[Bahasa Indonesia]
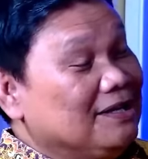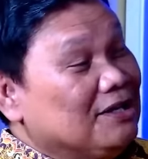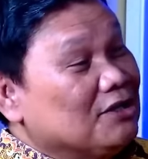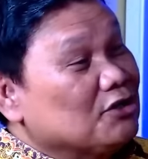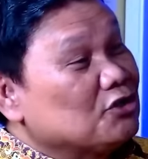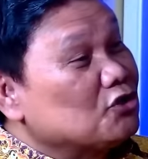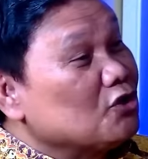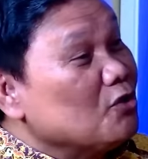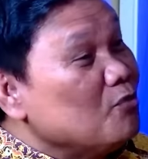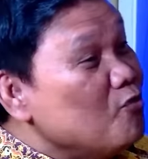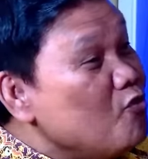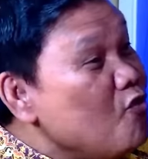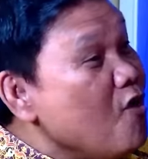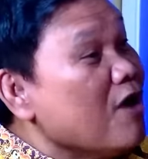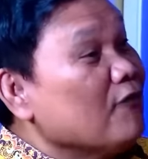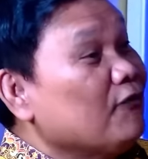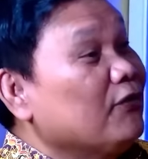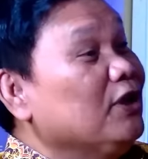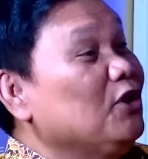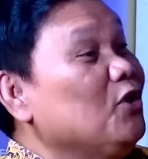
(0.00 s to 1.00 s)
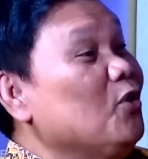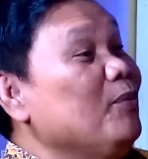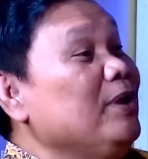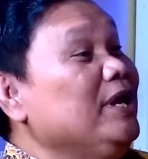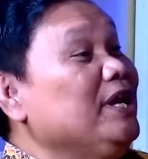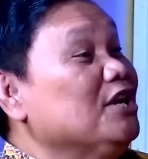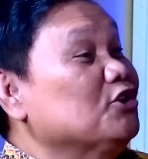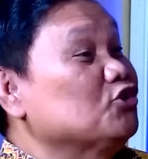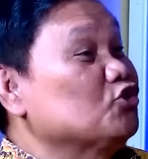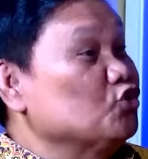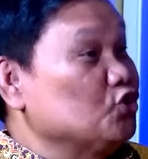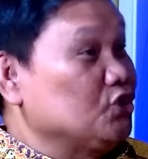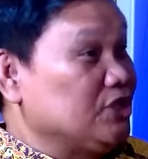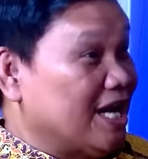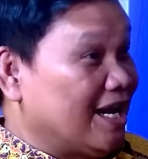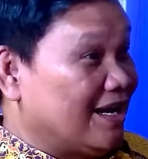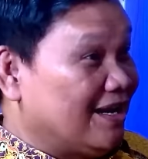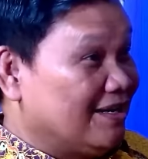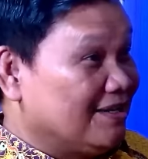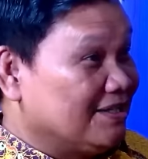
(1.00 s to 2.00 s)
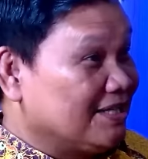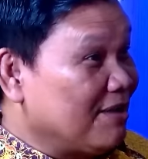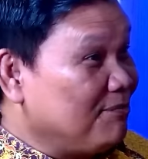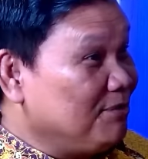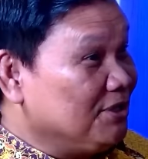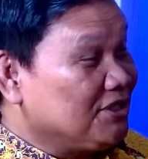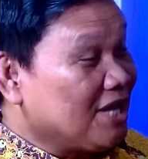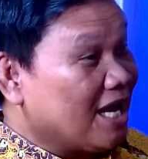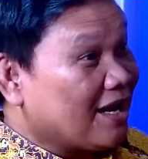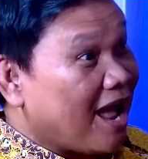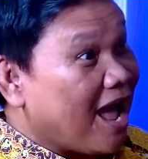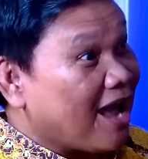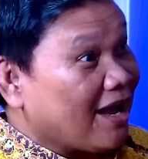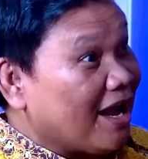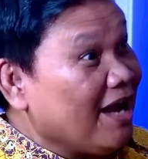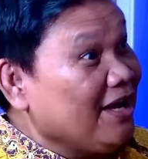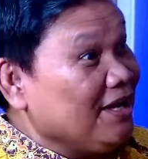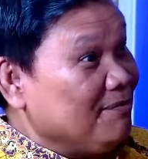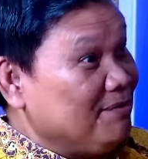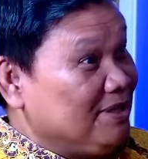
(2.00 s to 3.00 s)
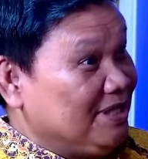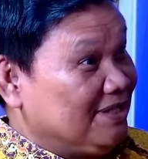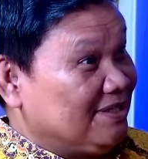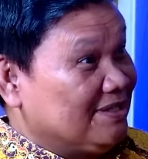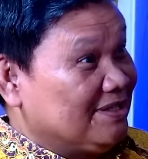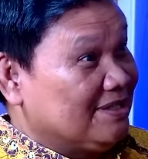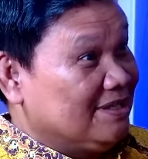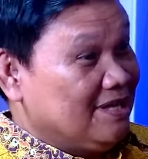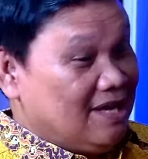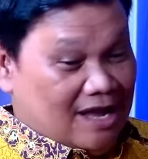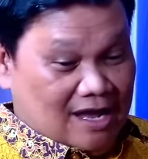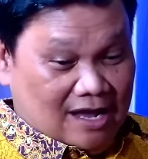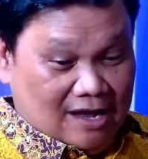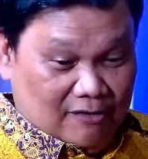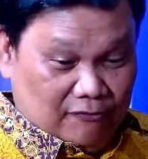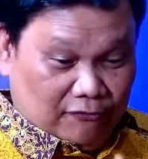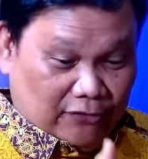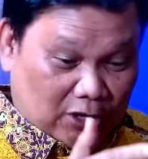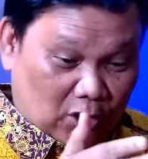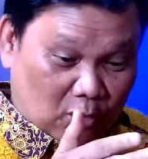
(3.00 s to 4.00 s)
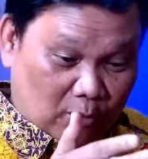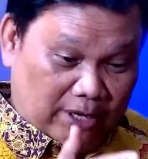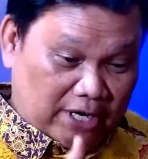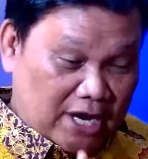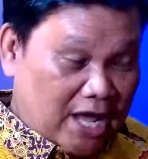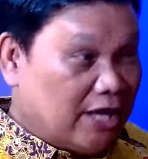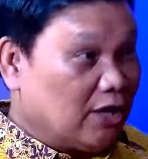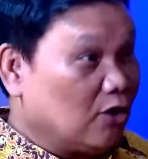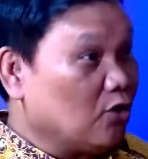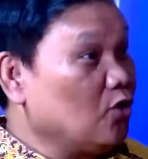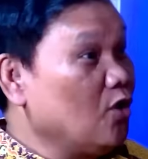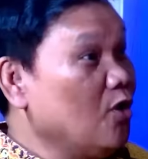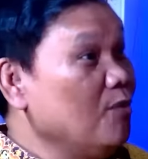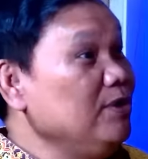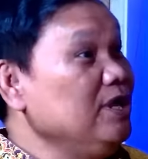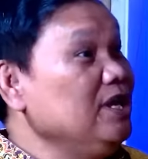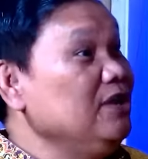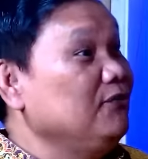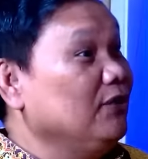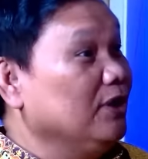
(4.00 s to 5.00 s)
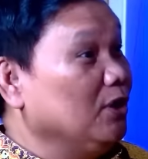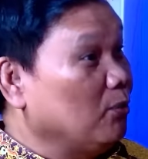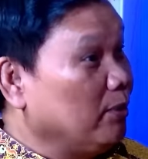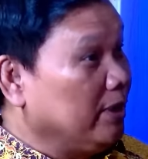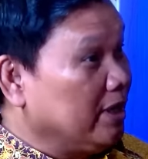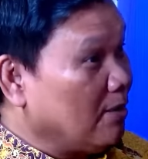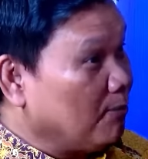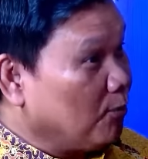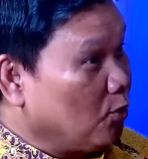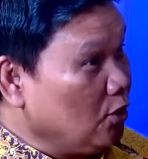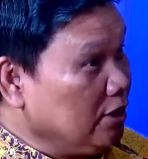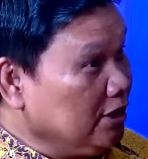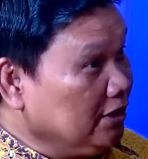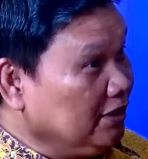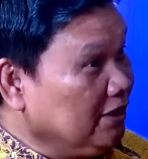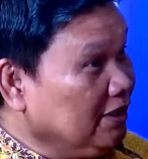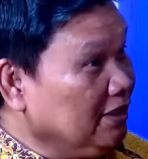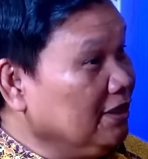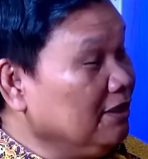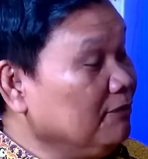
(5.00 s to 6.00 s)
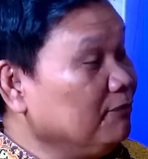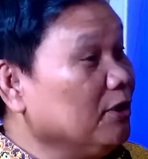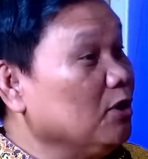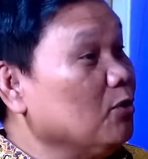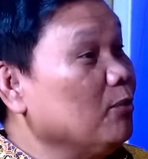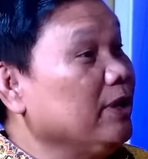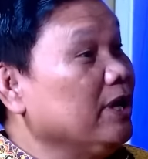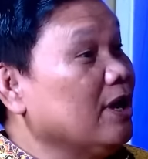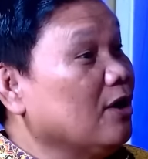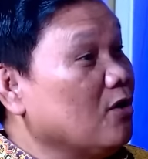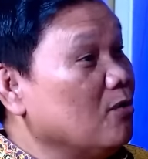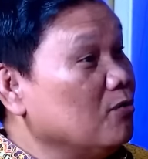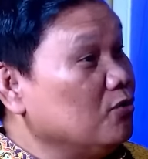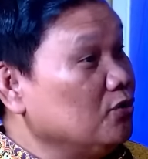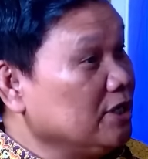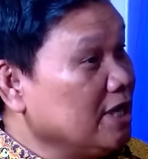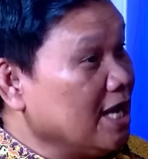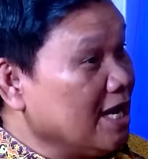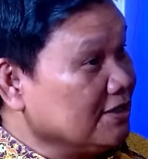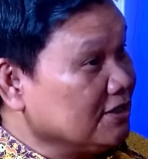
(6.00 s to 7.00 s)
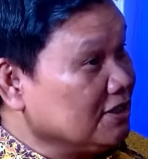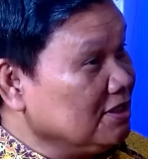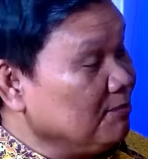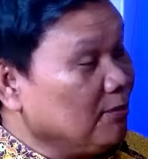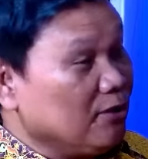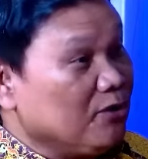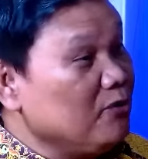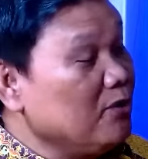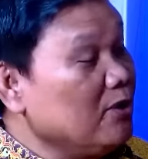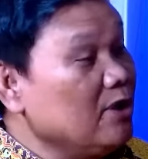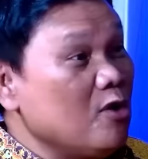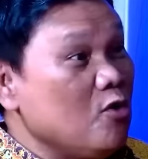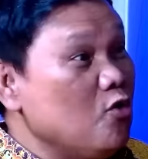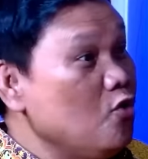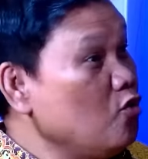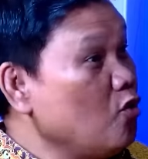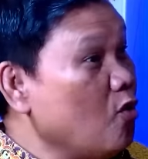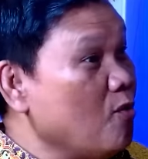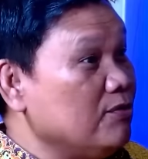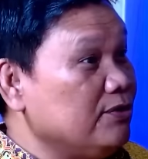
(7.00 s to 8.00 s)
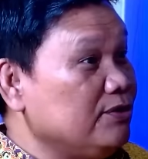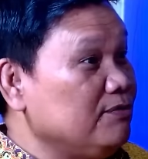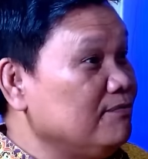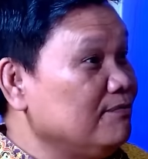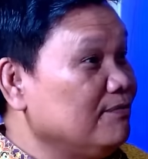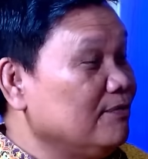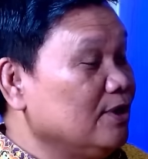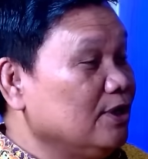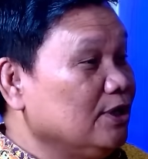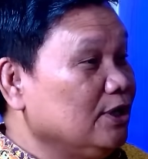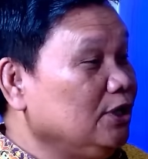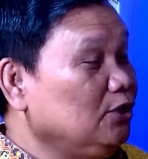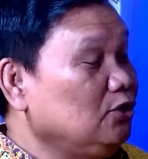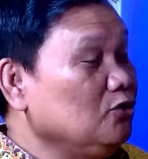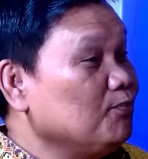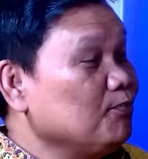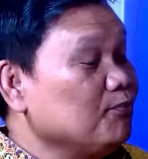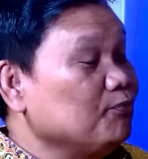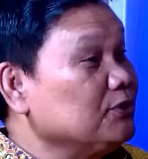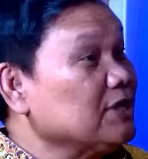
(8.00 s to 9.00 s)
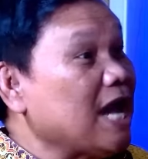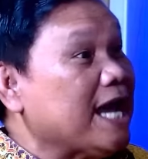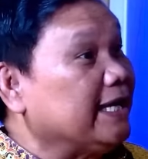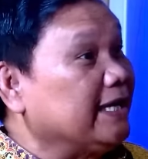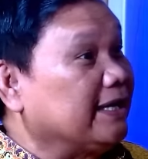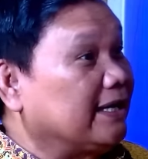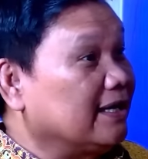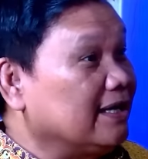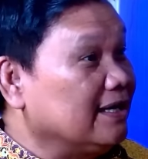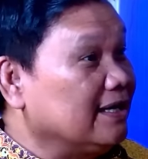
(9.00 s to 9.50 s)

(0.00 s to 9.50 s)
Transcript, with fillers: semua fenomena sosial, saya bicara akademis, uh mhm. -huh. fenomena ekonomi, fenomena politik, fenomena komunikasi, fenomena hukum, itu cair.